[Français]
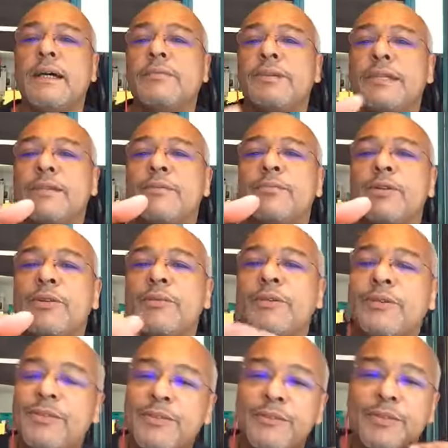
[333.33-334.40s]
oui, c'est
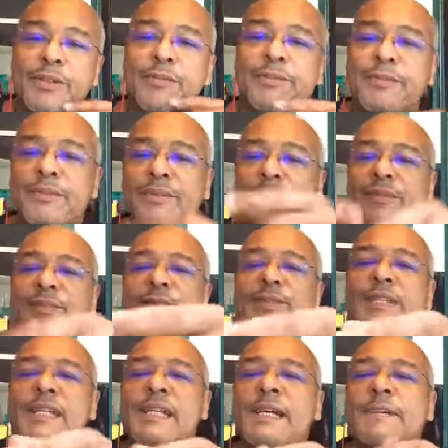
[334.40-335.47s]
le, le, truc,
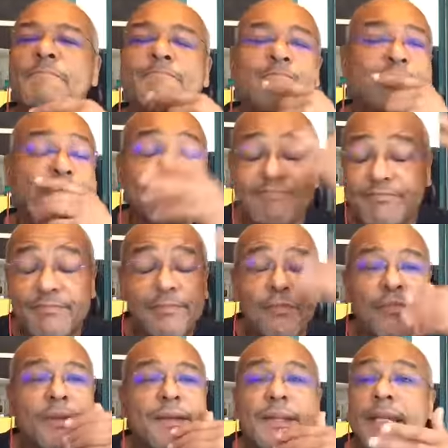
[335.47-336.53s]
il est là.
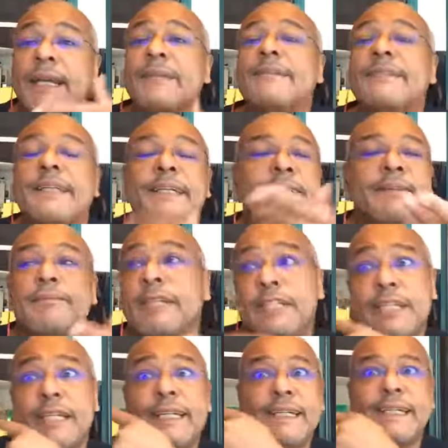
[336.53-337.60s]
Euh, Eliane, c'est ma
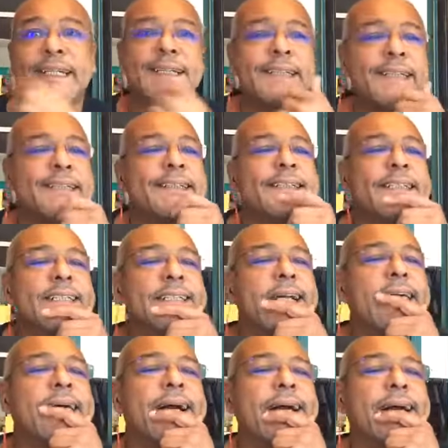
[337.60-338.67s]
chérie.
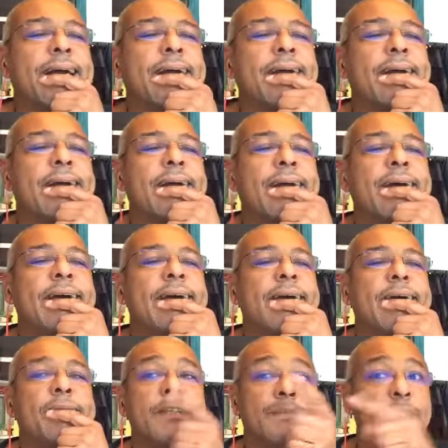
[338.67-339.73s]
Euh,
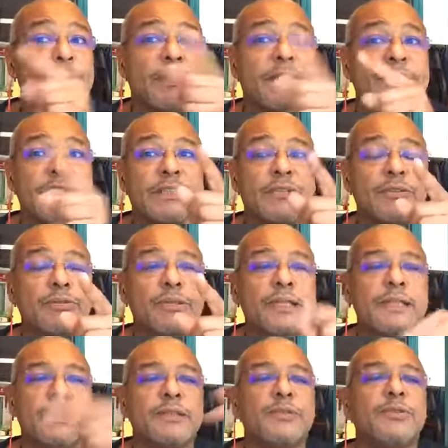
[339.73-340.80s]
mais c'est pas son anniversaire aujourd'hui, hein,
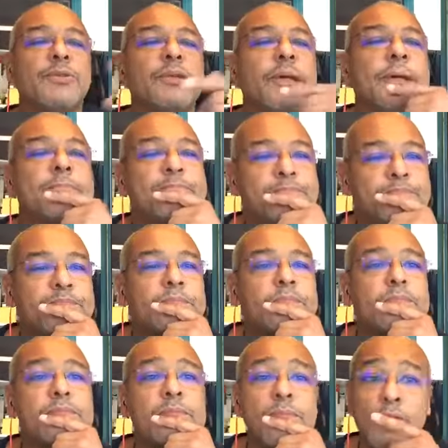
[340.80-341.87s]
c'est une autre, hein,
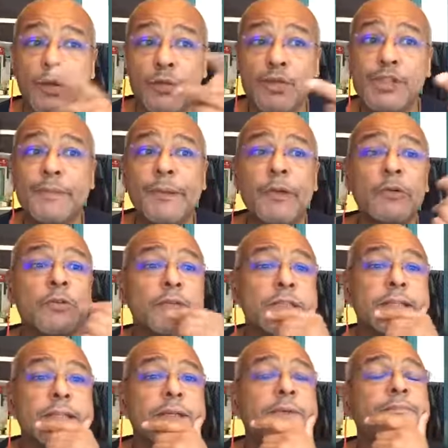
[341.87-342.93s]
que j'ai pas rencontrée
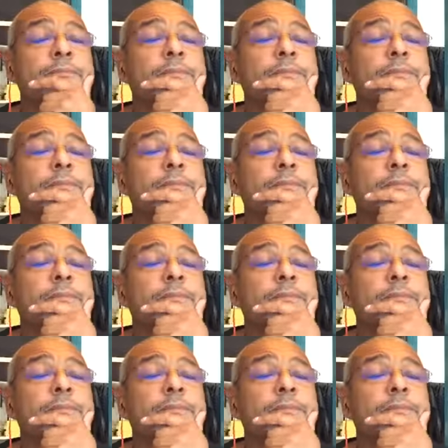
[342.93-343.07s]
d'ailleurs.